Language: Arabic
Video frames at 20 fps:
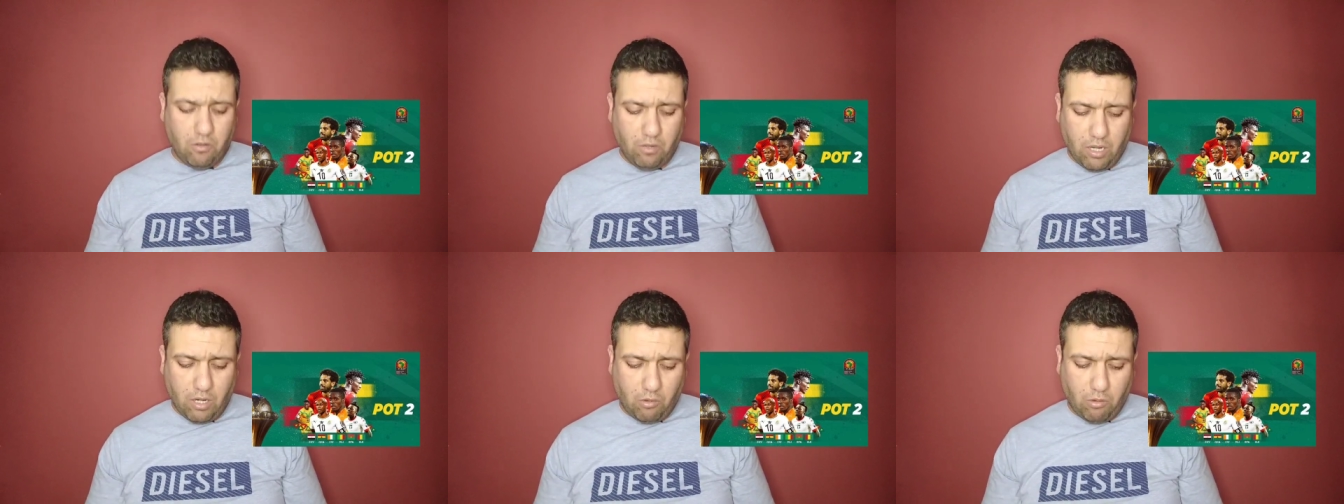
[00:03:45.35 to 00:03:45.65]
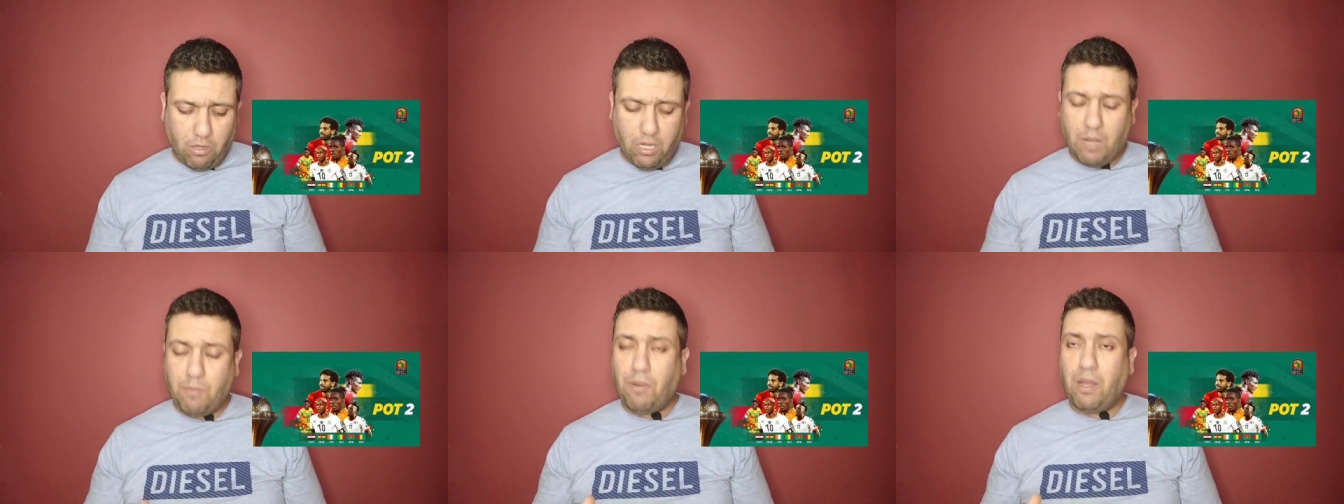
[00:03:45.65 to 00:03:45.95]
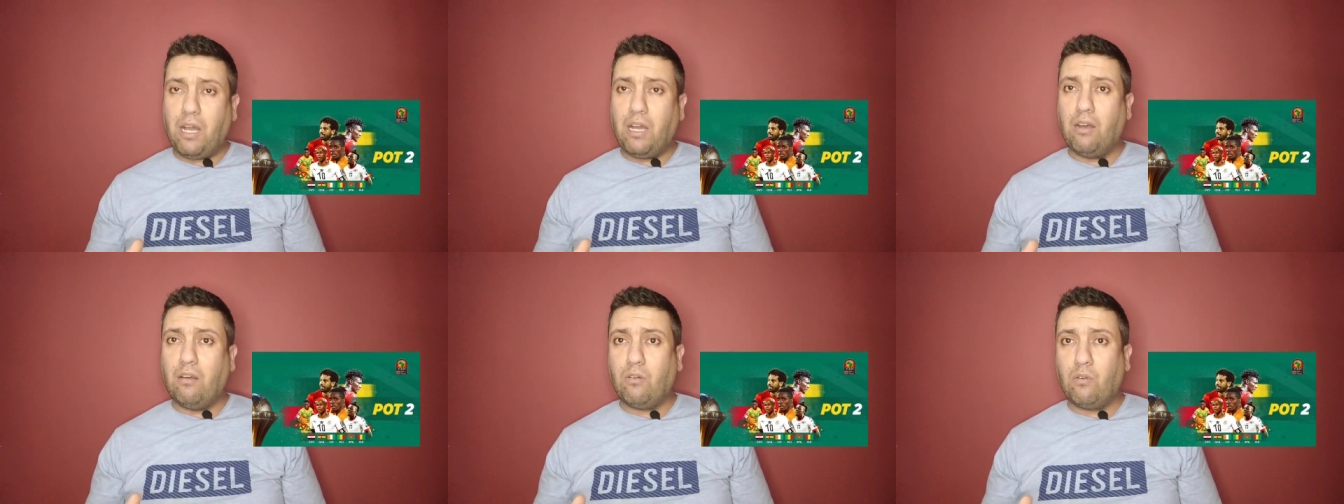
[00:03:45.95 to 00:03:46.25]
واذا كنا
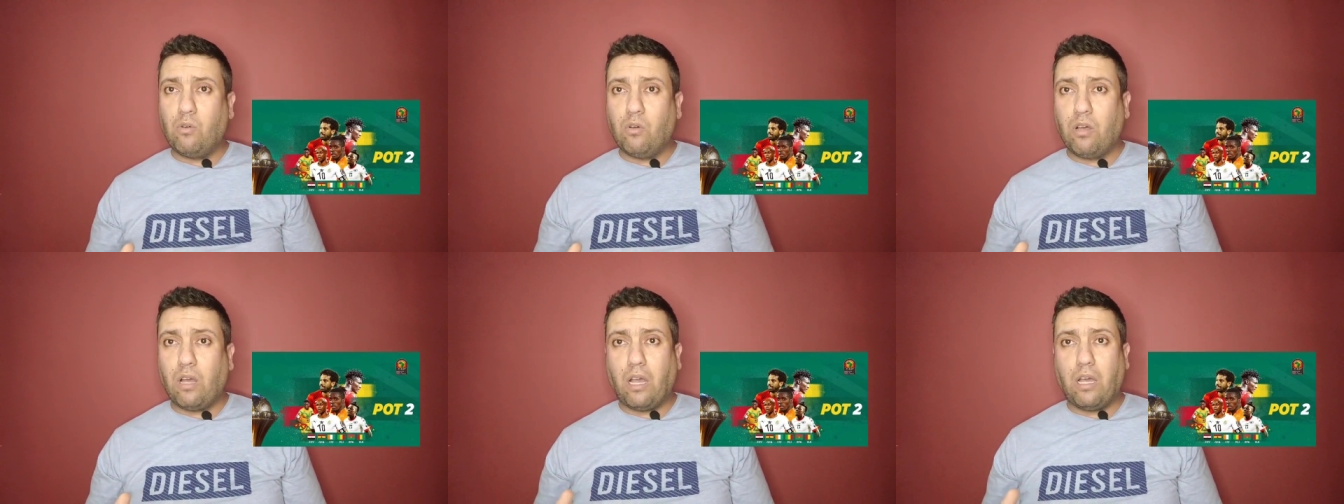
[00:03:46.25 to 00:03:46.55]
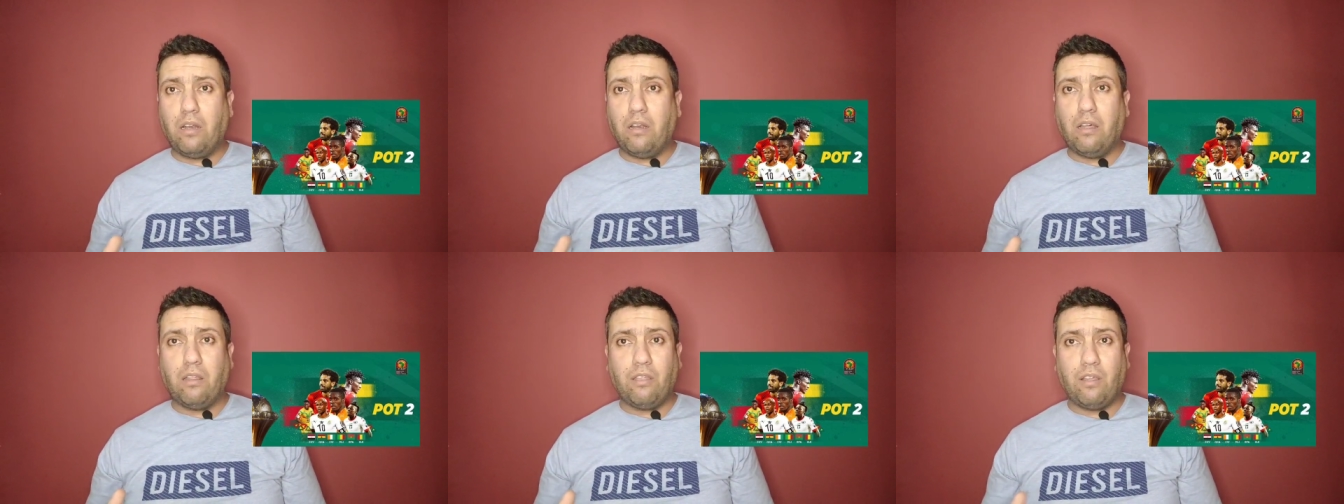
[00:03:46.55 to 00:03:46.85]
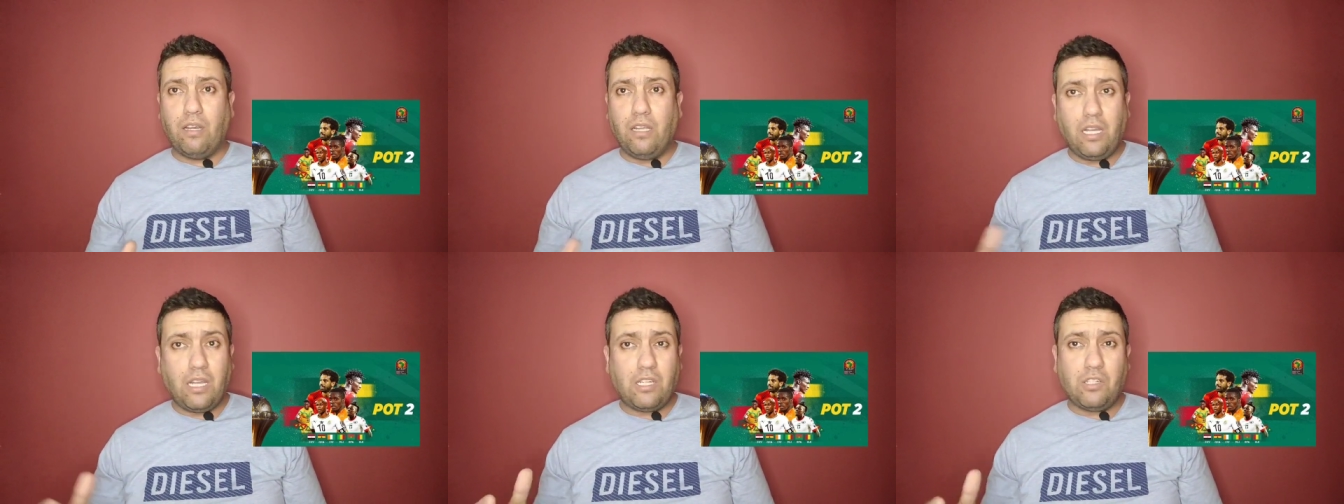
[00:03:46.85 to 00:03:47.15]
مع غانا
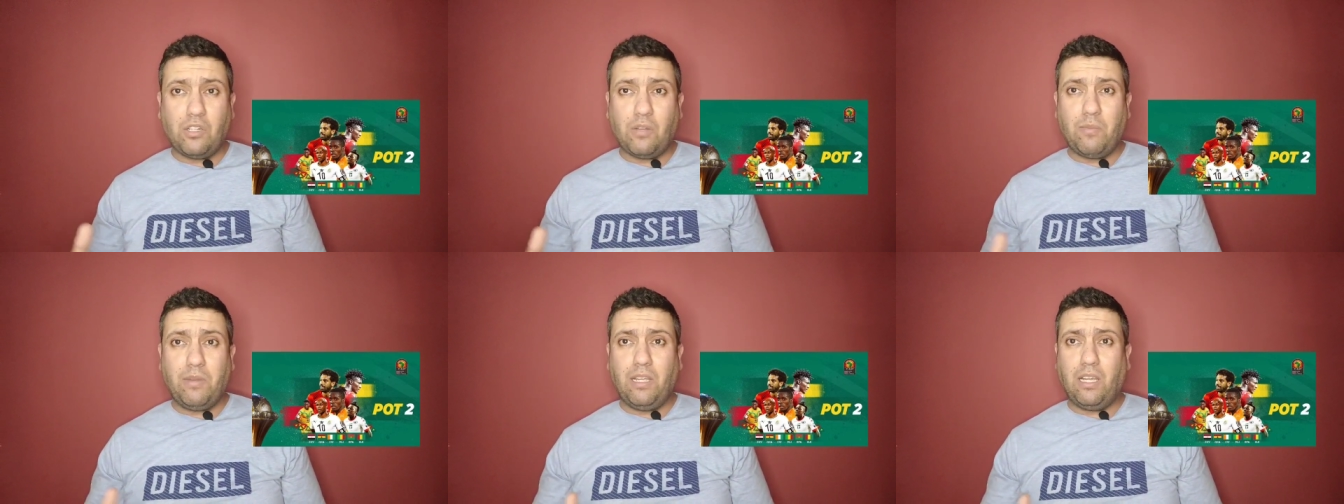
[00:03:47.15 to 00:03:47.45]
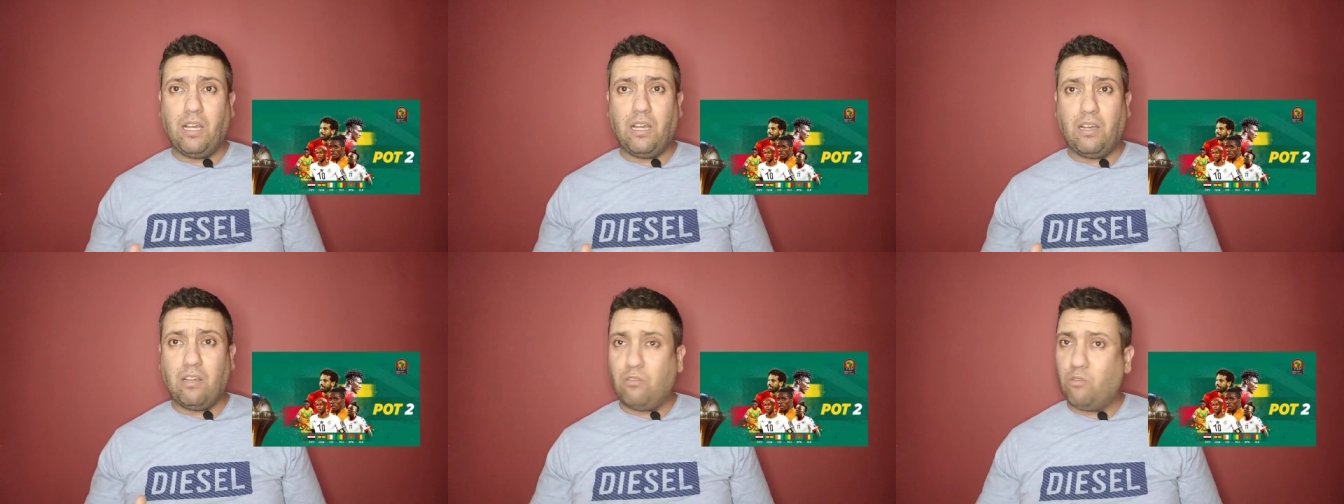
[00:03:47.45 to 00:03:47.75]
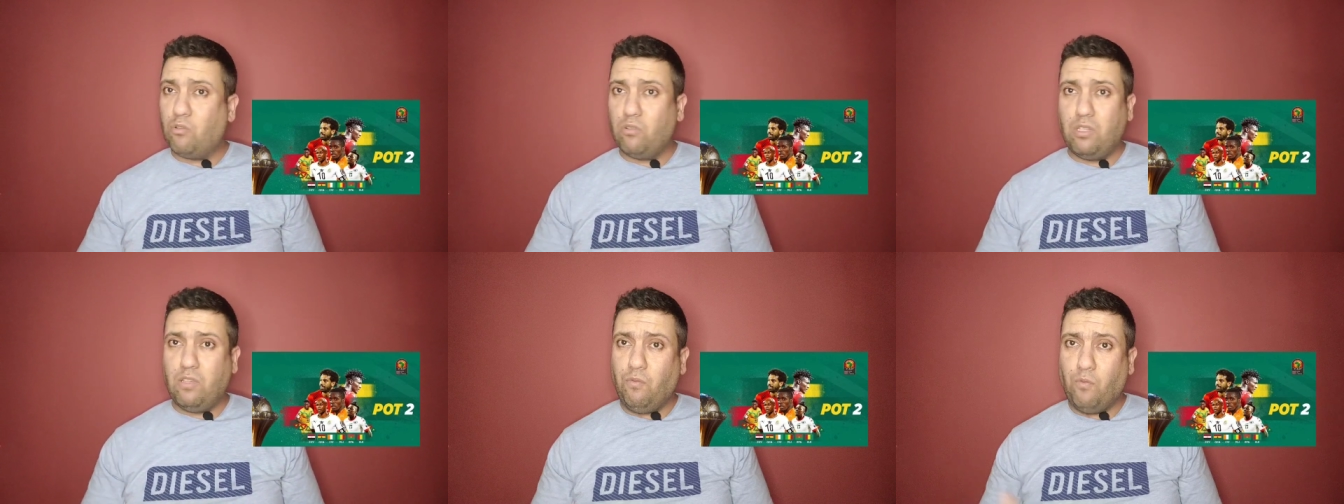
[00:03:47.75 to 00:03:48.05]
ثاني حاجه مليحه
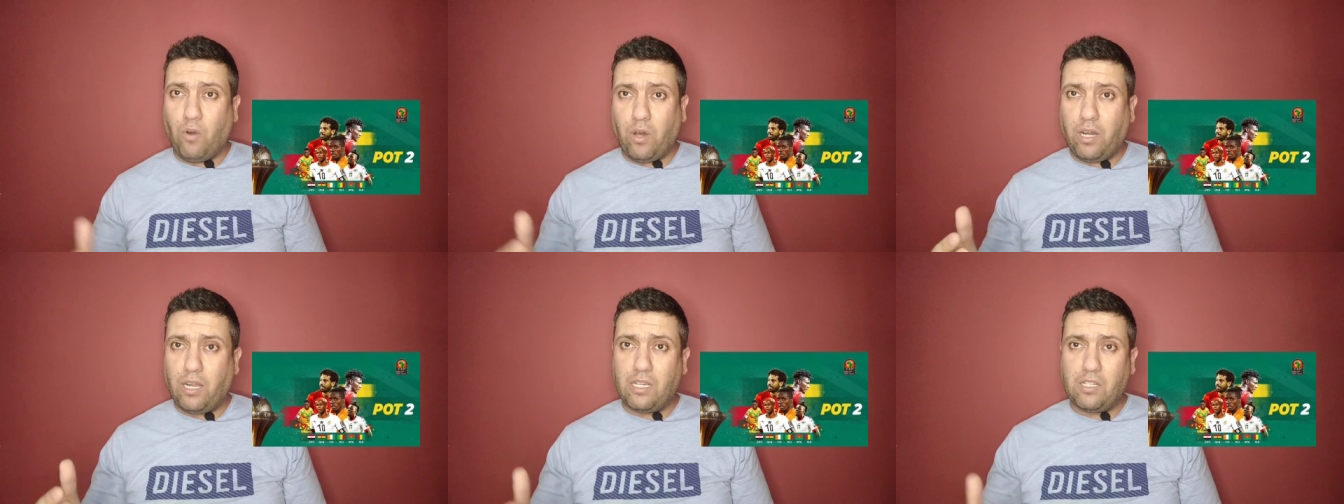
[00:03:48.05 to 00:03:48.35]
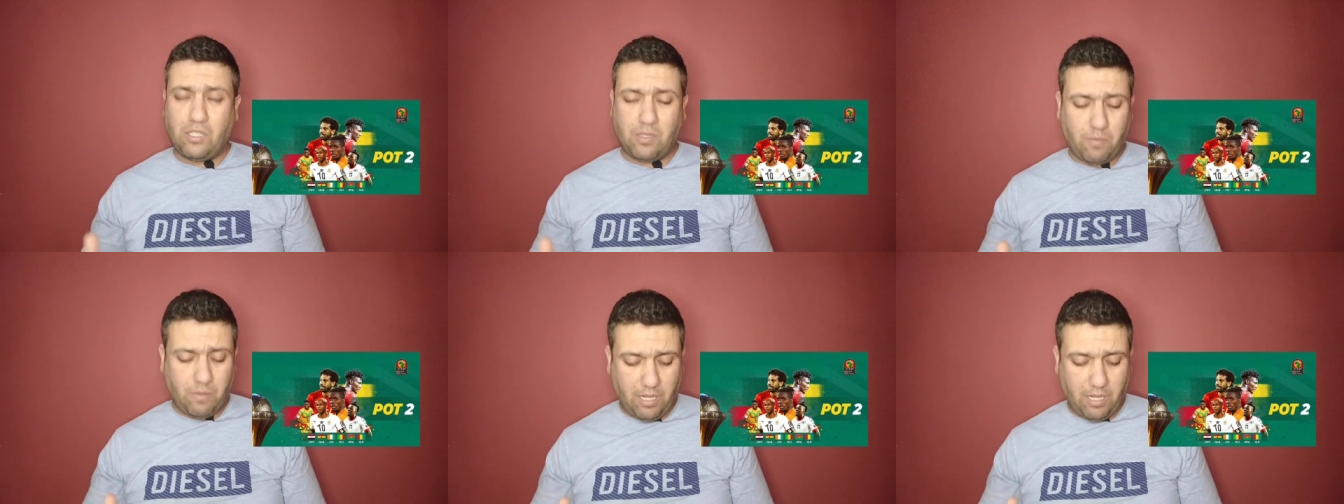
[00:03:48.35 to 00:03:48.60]
كوت ديفوار حاجه